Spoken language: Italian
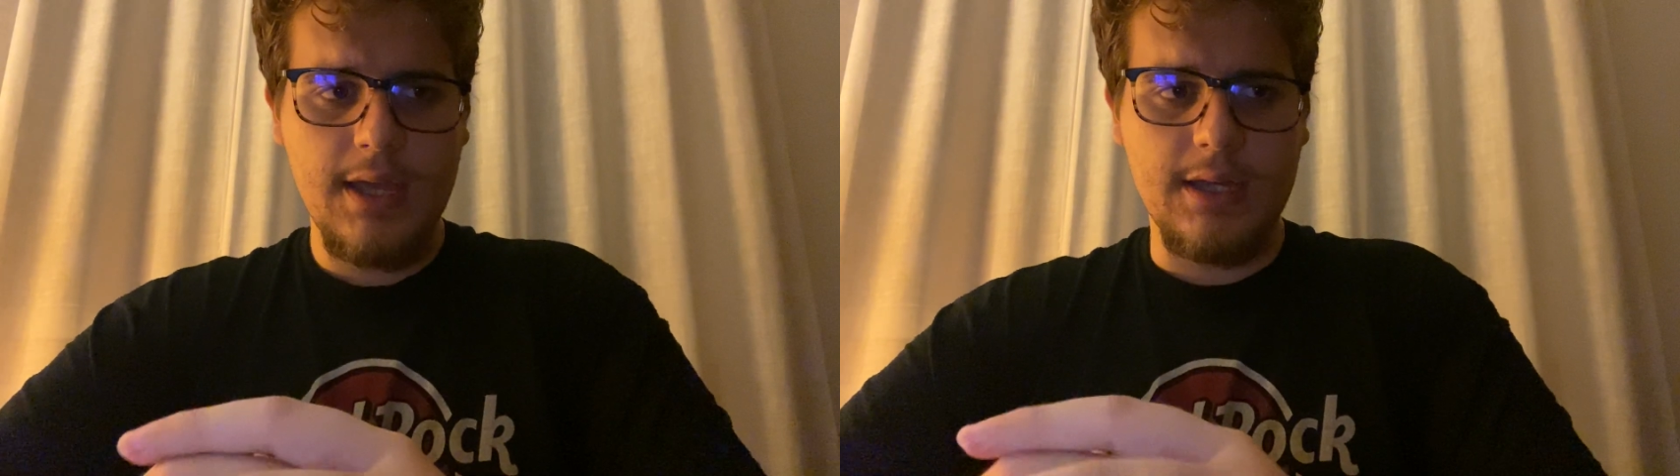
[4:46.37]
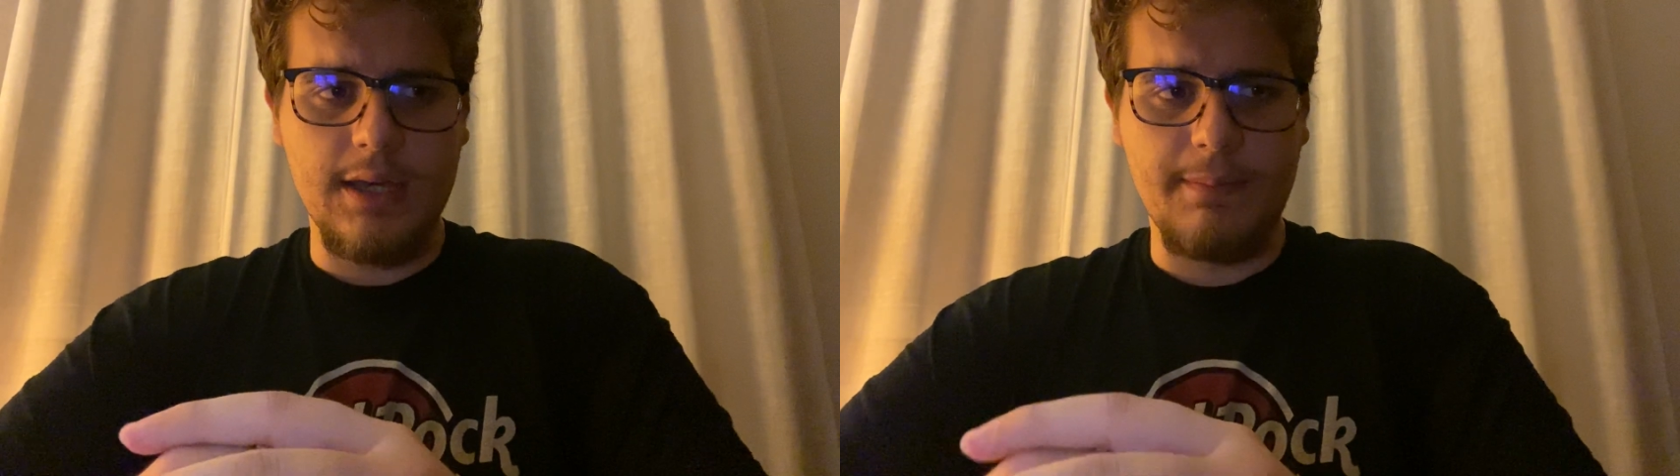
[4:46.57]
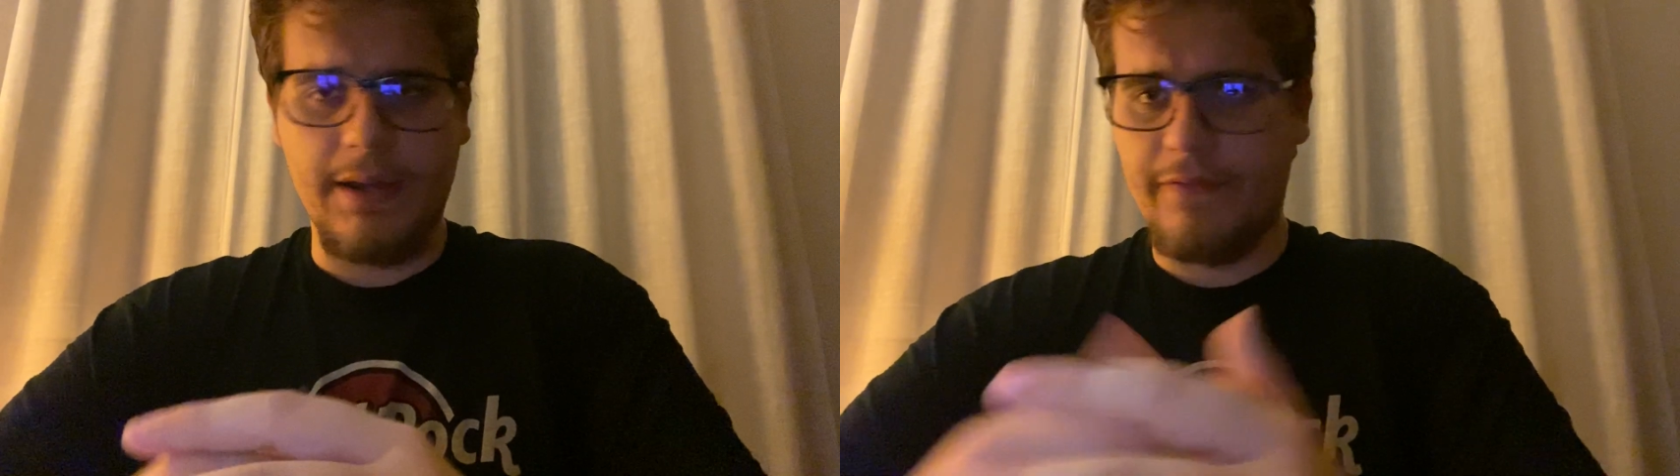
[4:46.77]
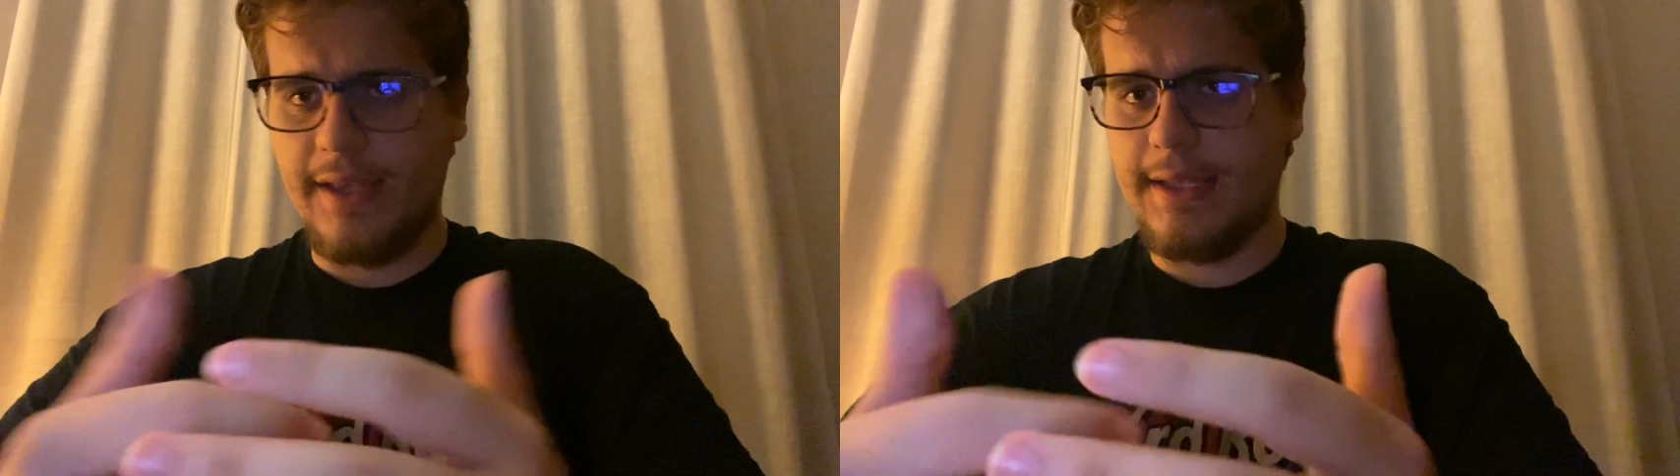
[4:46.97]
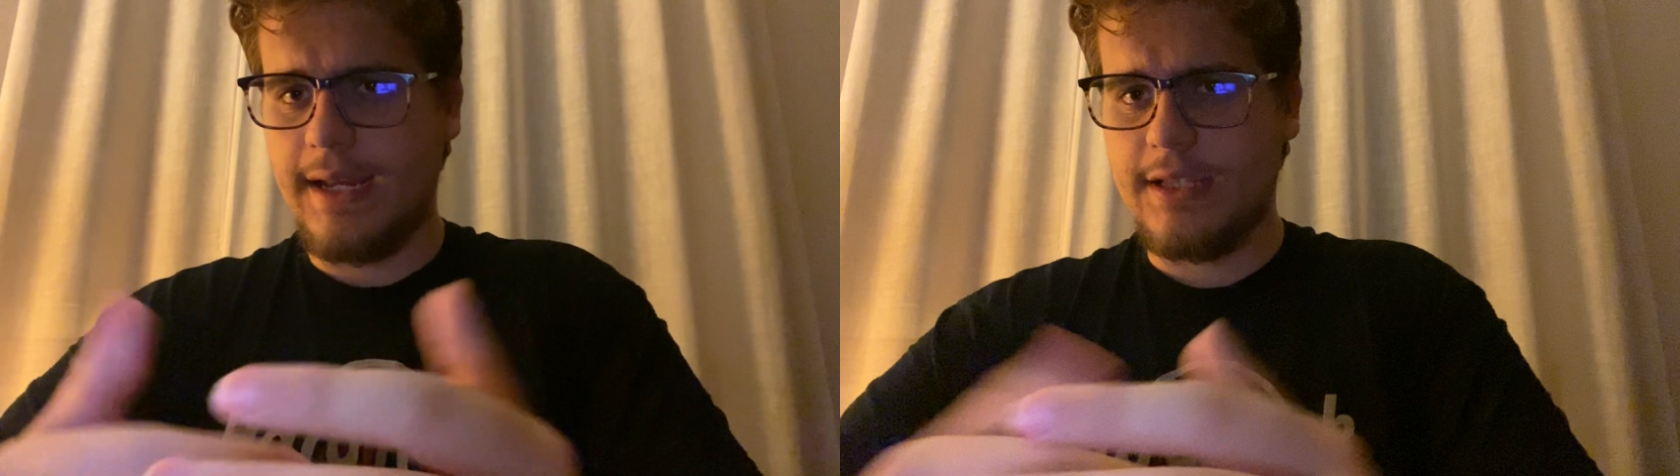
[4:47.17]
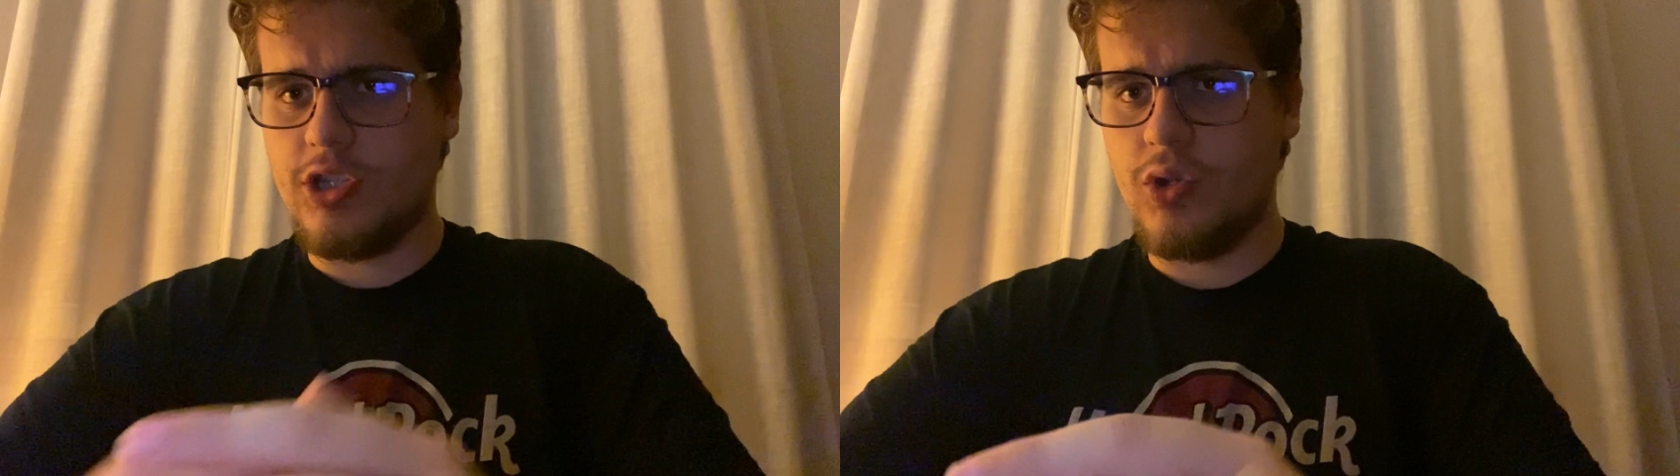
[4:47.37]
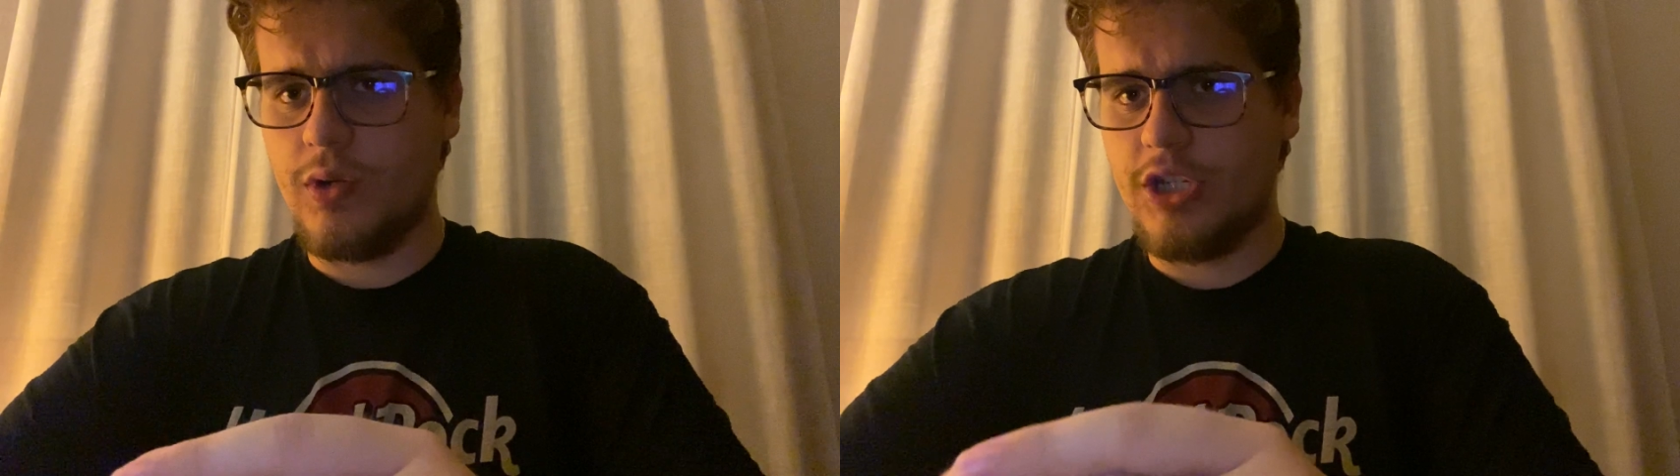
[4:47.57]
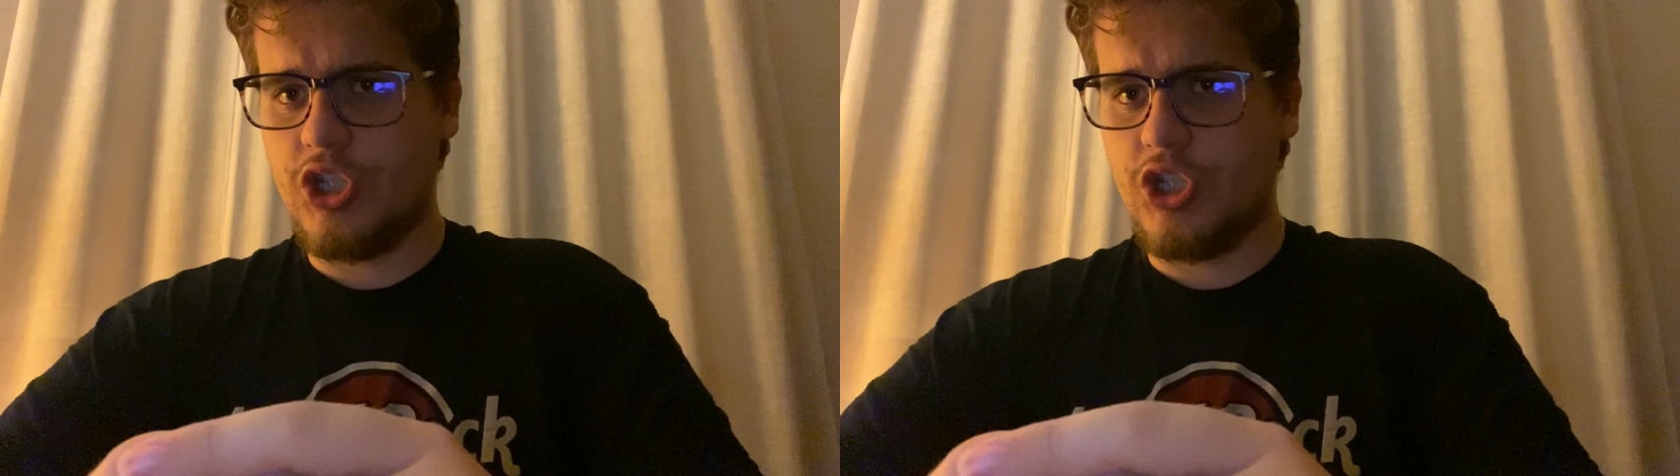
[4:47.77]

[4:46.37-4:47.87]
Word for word: eh, per via dell'azione